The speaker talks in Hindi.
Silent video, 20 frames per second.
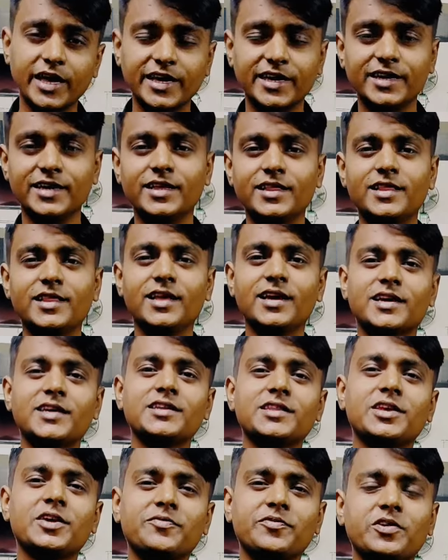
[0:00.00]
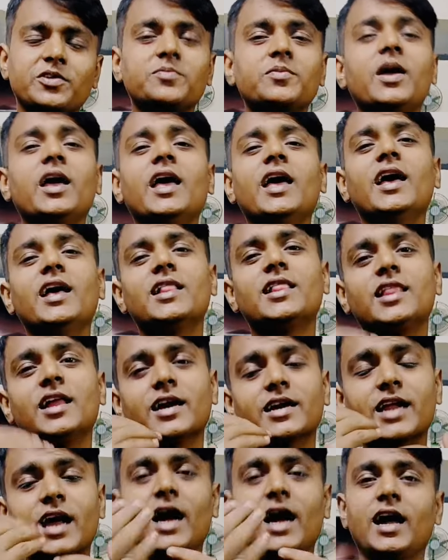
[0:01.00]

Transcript: बनाएगी लेकिन ये फिल्म लग